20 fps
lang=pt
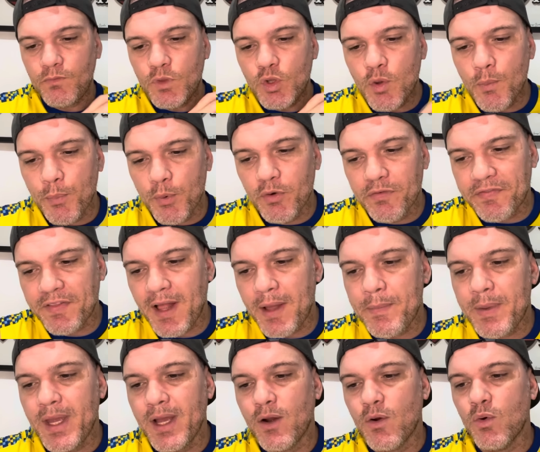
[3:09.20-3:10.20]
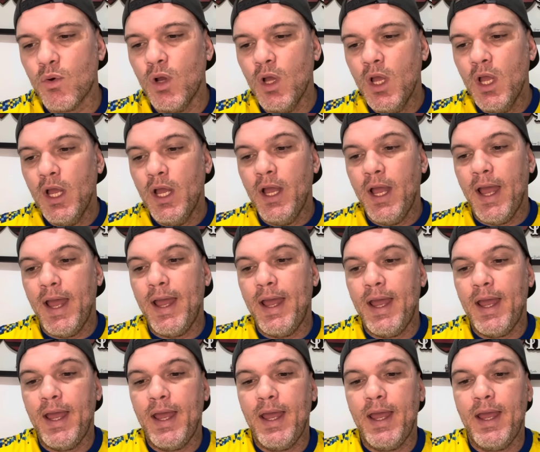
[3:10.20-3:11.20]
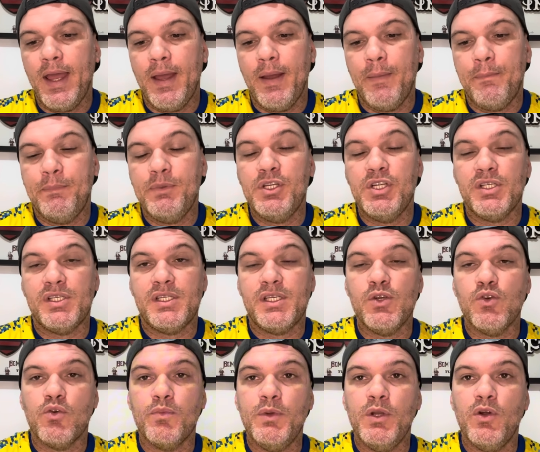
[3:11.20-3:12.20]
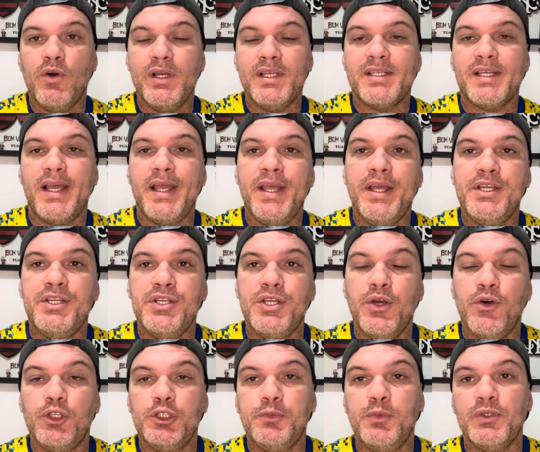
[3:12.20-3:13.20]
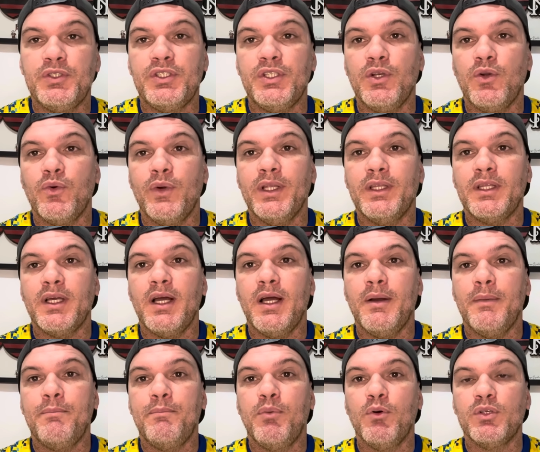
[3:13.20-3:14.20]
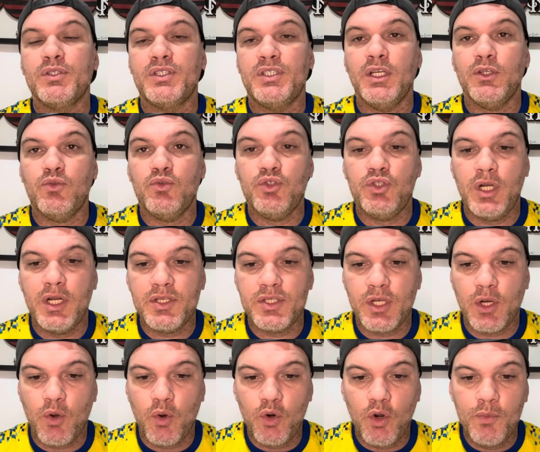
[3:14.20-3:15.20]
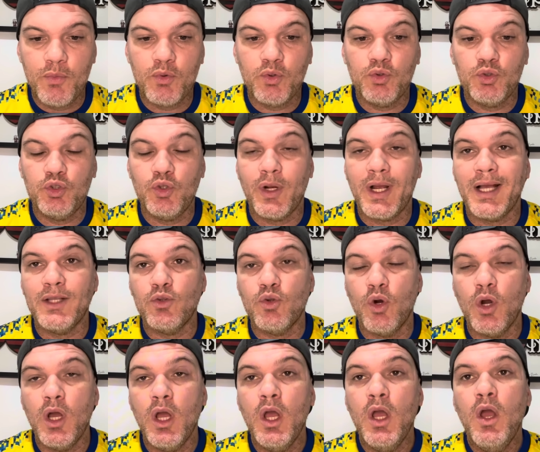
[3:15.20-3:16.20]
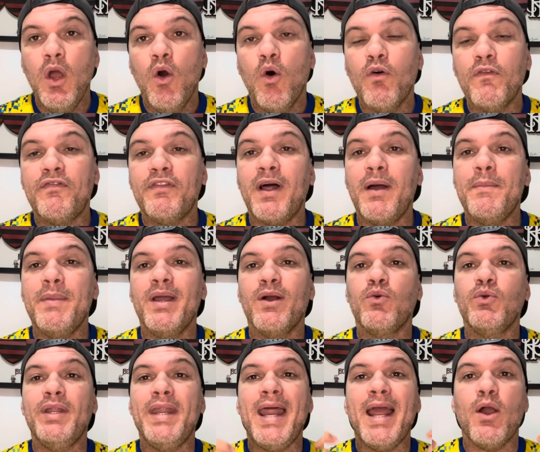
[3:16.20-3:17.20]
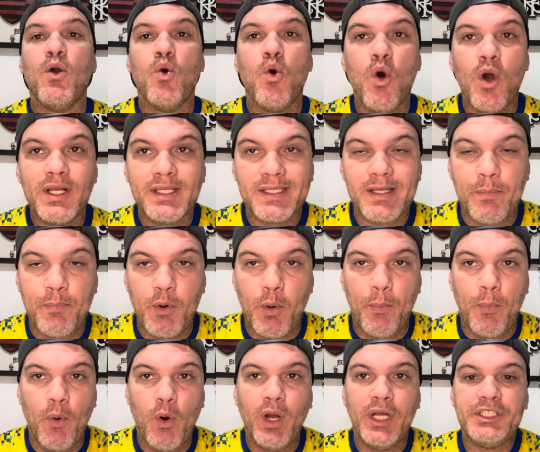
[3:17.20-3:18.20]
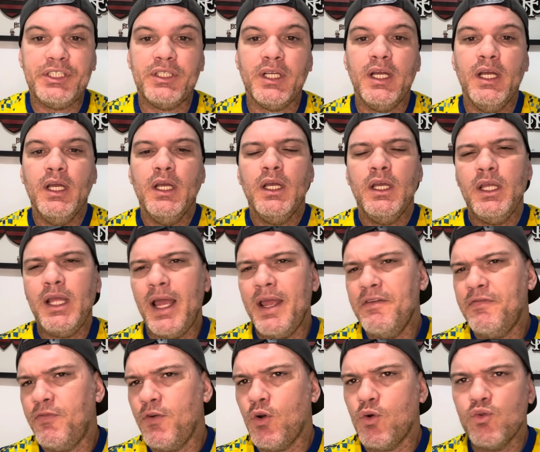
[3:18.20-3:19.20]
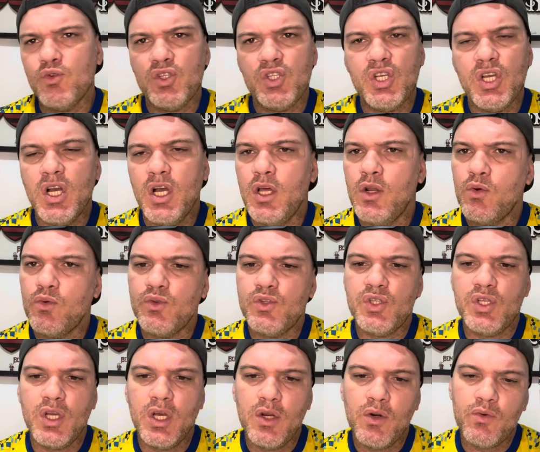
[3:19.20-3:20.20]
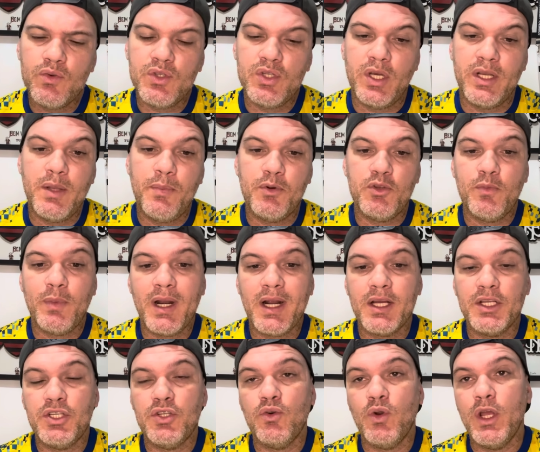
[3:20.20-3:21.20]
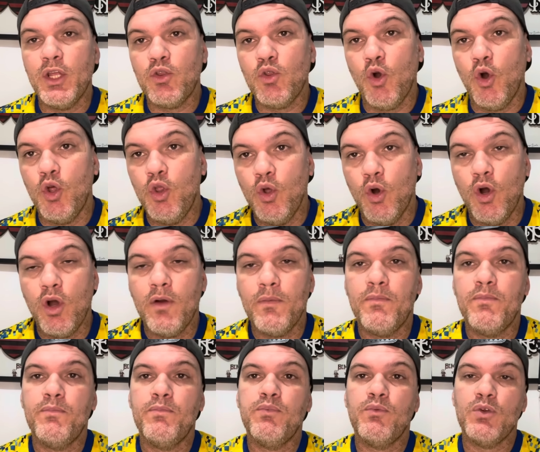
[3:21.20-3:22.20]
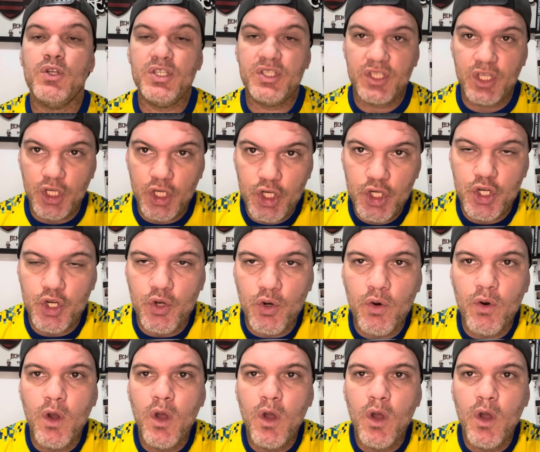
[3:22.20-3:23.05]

para o Flamengo é, de 5 milhões aí de euros por 50% de direitos econômicos do jogador. O Flamengo negou essa proposta e aí foi cozinhando, cozinhando, cozinhando. Depois o Bragantino retornou, insistiu,